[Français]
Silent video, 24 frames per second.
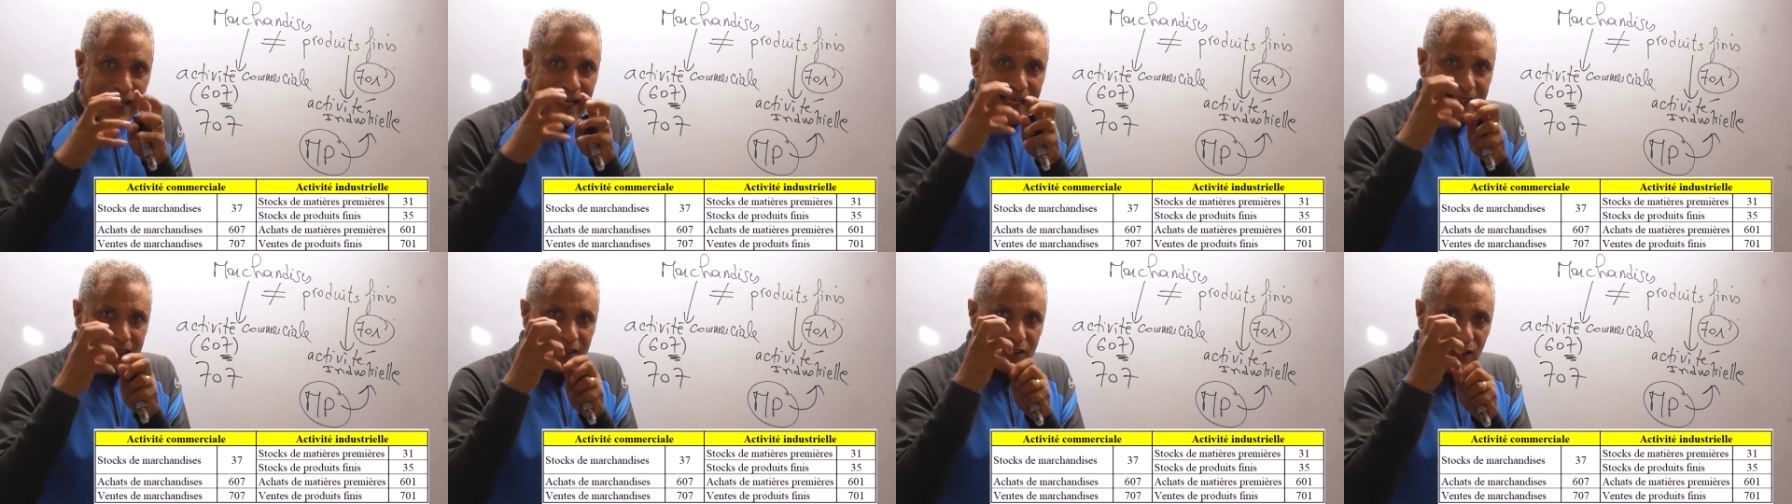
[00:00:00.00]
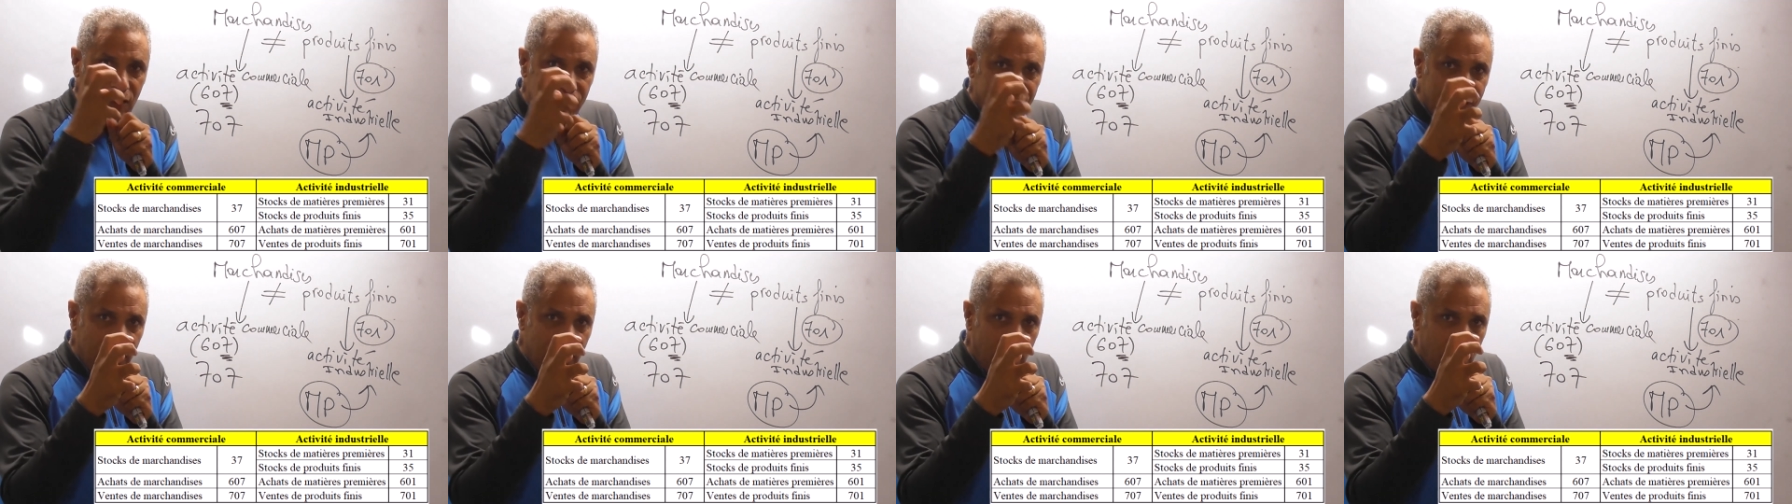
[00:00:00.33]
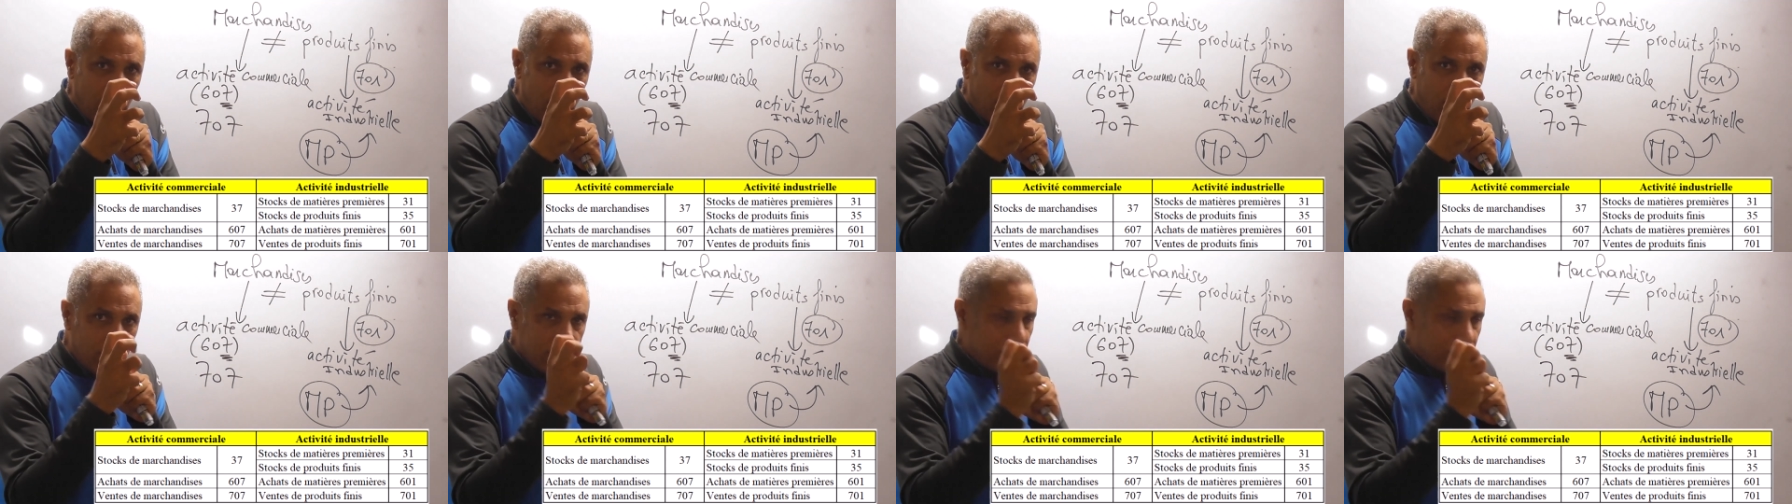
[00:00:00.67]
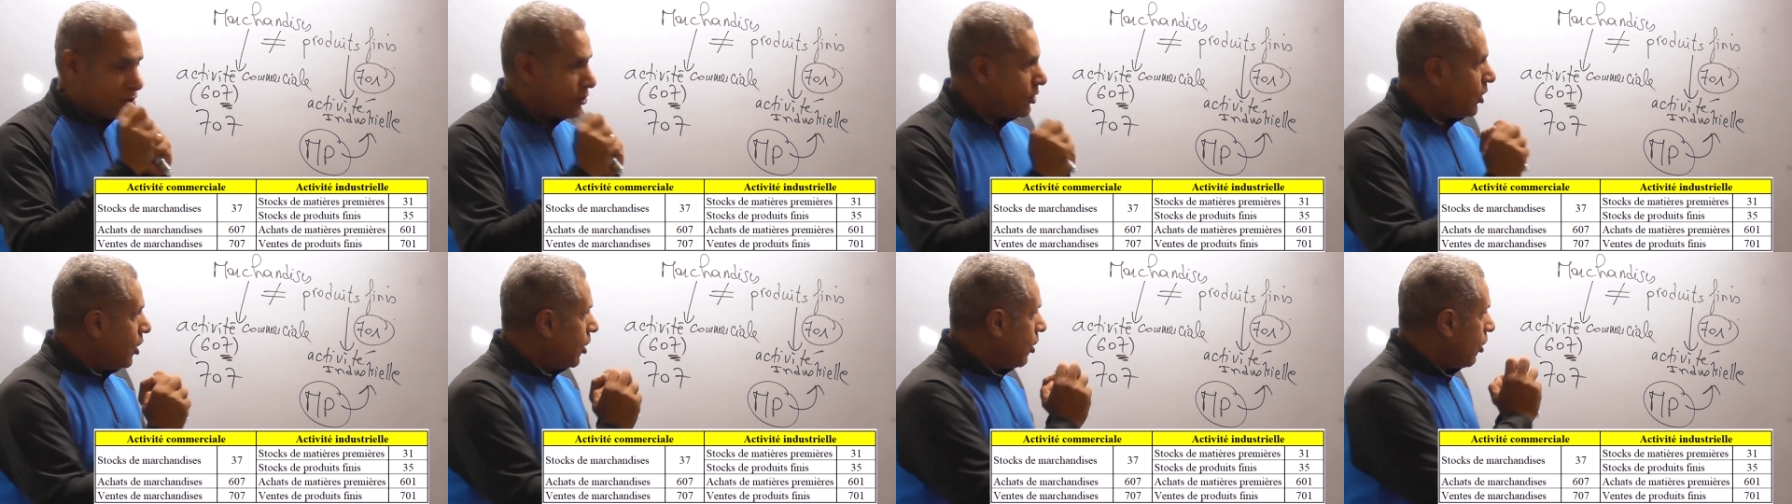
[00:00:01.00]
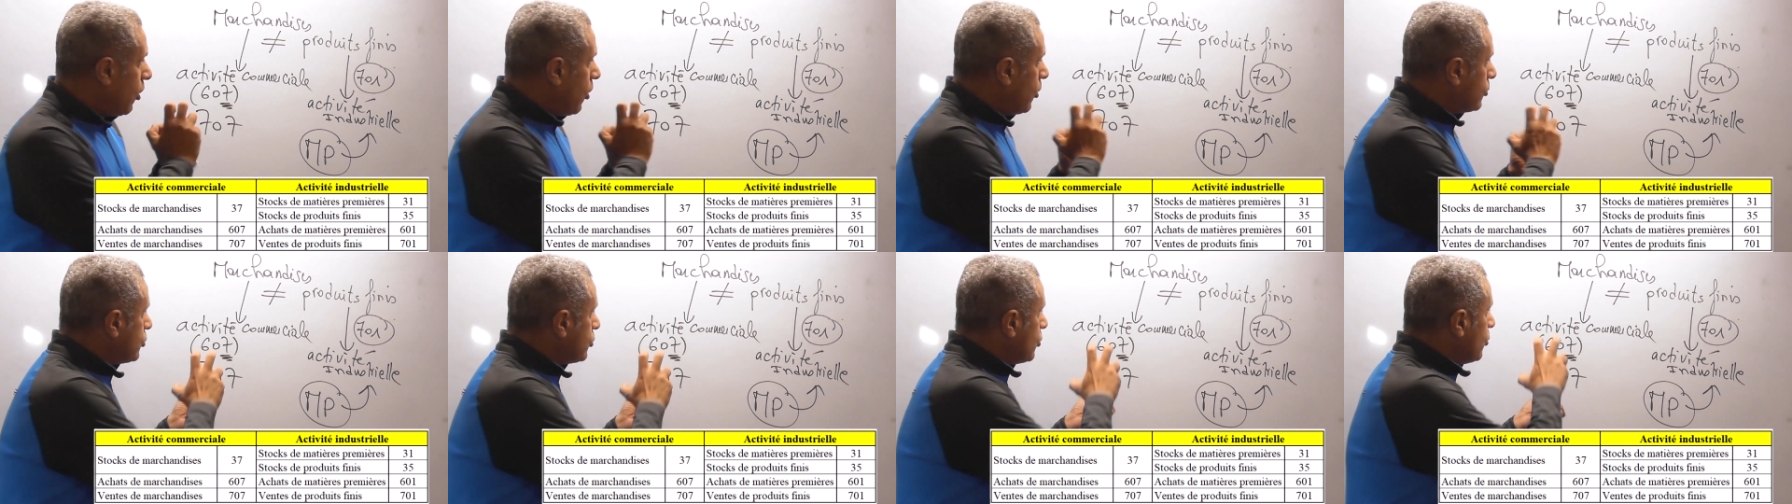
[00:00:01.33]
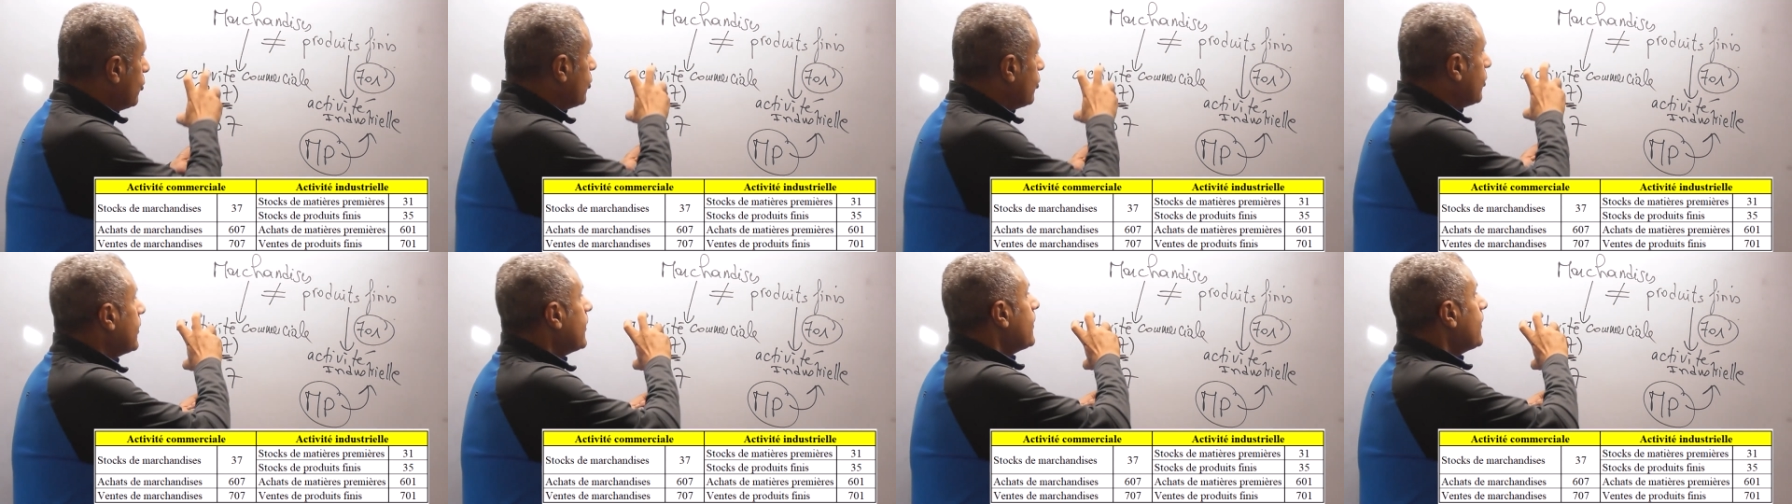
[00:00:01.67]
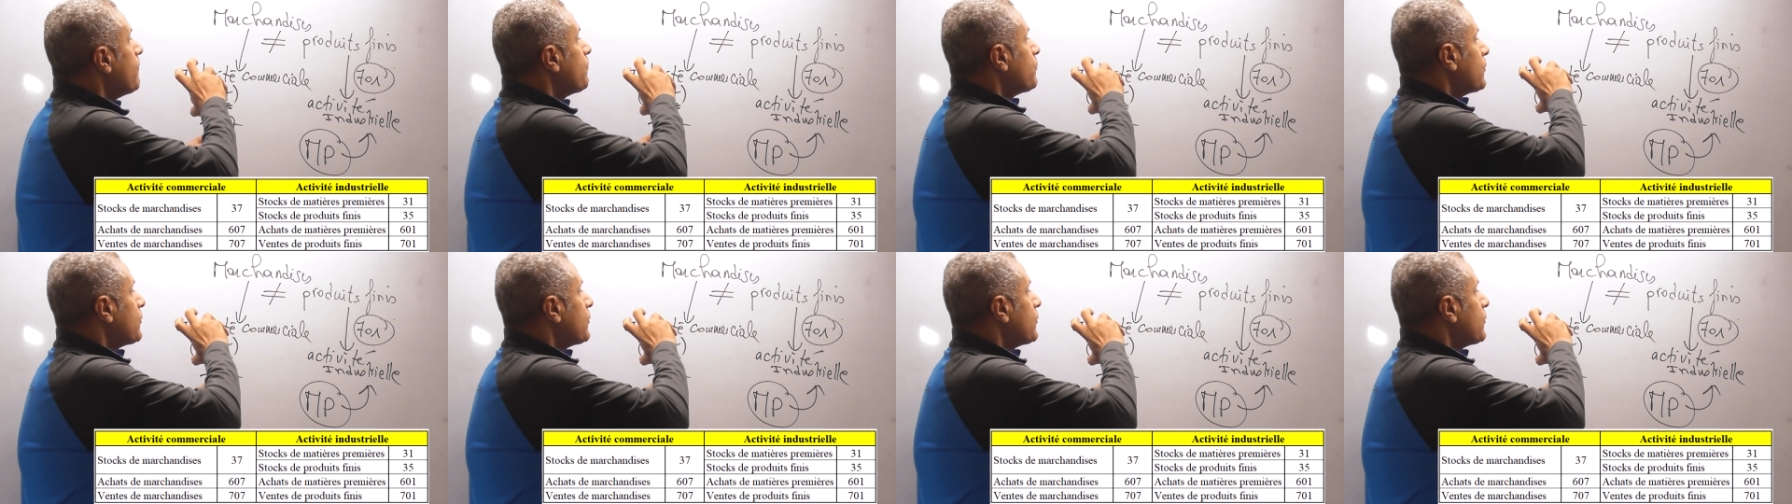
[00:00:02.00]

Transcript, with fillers: la différence entre